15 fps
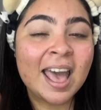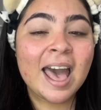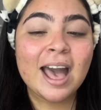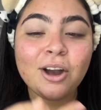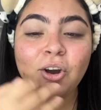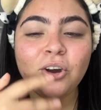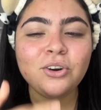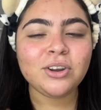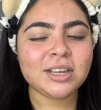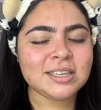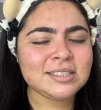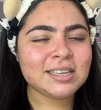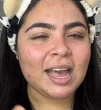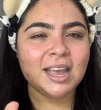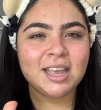Agora o que
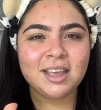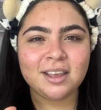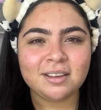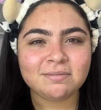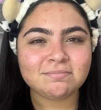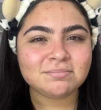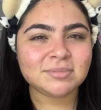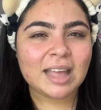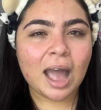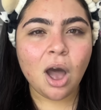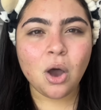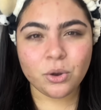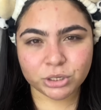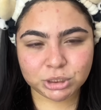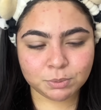sair tá
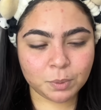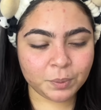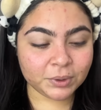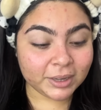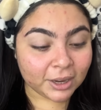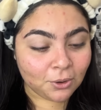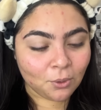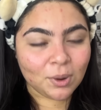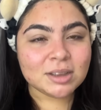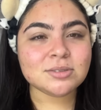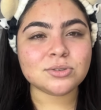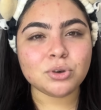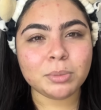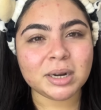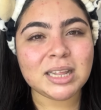ótimo, porque com a
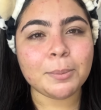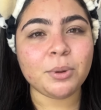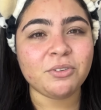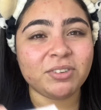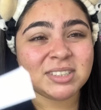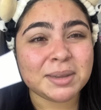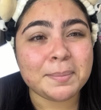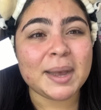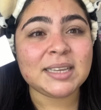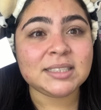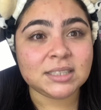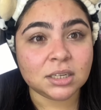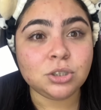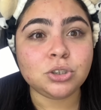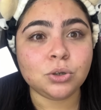sombra dá pra fazer
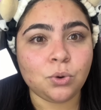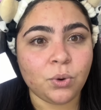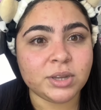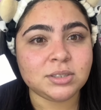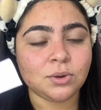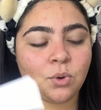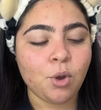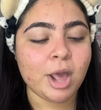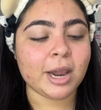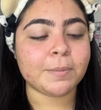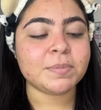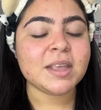bastante coisa com ela.